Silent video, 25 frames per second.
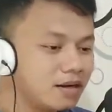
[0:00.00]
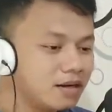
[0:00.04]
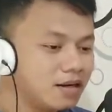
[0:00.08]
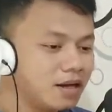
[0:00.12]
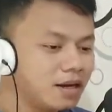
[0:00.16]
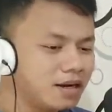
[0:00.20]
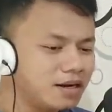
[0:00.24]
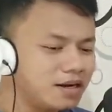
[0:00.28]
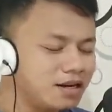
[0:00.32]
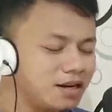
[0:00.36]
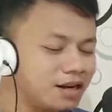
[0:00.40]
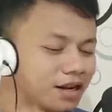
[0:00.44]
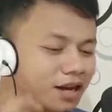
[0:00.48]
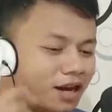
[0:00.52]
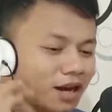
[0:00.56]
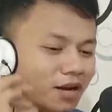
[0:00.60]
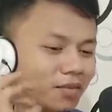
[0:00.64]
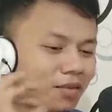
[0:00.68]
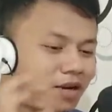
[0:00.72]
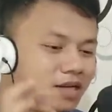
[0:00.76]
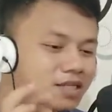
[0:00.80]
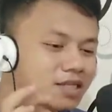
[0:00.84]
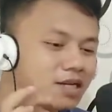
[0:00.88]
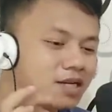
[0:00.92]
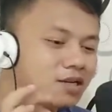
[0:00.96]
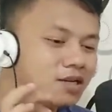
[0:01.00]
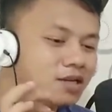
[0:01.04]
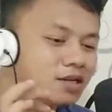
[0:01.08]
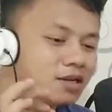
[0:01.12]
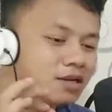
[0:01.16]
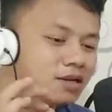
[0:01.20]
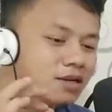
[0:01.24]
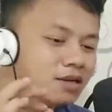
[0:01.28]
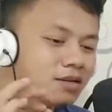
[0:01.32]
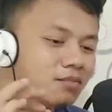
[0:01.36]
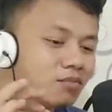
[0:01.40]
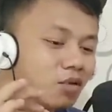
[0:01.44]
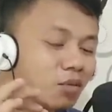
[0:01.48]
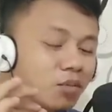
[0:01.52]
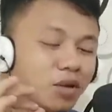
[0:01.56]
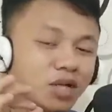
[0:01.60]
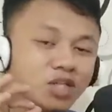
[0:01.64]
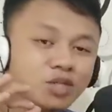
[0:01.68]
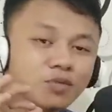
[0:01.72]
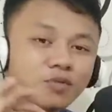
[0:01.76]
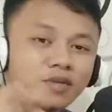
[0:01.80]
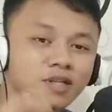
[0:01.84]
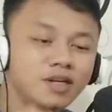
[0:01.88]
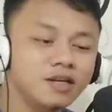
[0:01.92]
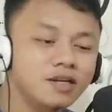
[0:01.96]
dan di negara Malaysia ini
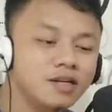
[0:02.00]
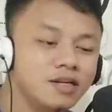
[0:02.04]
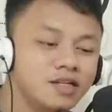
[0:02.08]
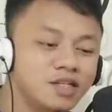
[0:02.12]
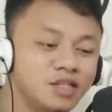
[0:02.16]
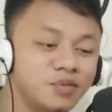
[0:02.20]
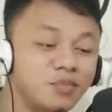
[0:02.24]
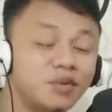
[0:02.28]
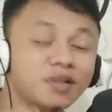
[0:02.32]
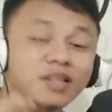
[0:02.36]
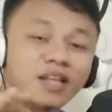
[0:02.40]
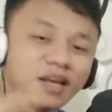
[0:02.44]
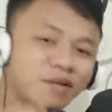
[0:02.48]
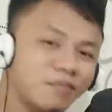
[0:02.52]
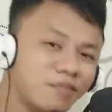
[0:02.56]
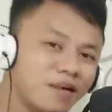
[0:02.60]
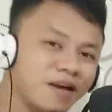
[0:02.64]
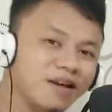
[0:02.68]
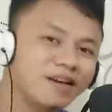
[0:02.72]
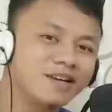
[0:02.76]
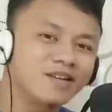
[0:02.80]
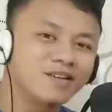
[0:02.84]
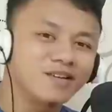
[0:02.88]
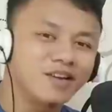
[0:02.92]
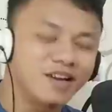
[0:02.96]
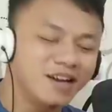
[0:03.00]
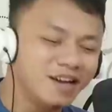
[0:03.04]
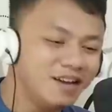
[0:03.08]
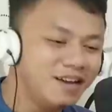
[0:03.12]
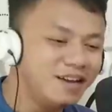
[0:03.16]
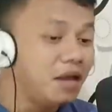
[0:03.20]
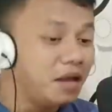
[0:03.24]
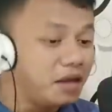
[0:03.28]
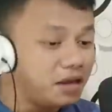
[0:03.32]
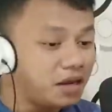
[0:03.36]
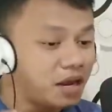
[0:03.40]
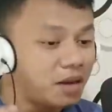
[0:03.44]
mobil seperti ini seperti apa gitu ya